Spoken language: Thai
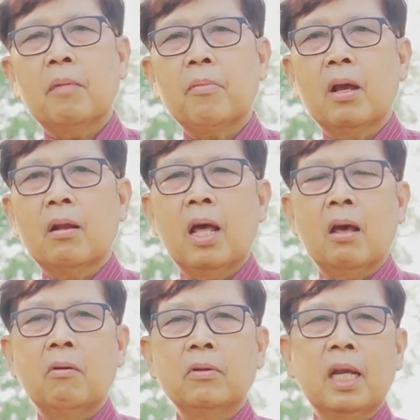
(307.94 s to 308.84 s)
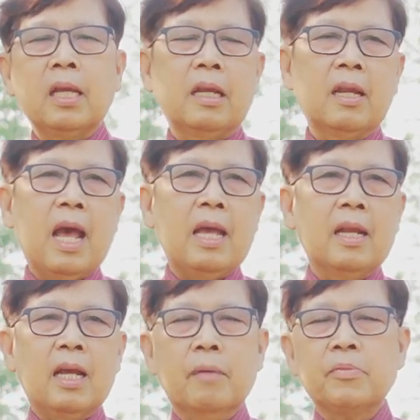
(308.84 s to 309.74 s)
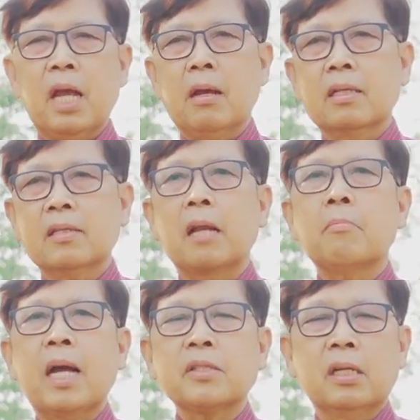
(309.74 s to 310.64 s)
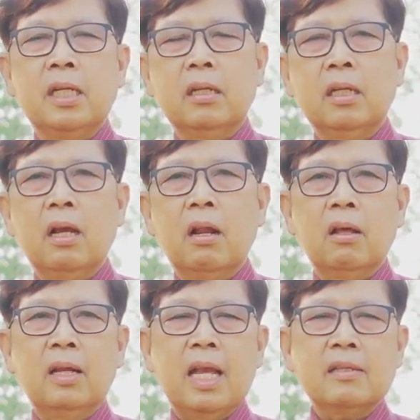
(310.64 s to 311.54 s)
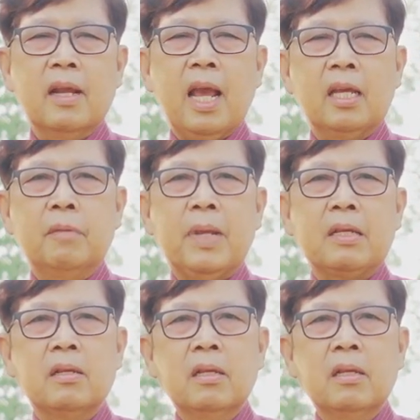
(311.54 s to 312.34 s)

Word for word: ครับเรายังเห็นได้นะครับจากสัตว์บางชนิดที่เราได้แสดงเห็นเป็น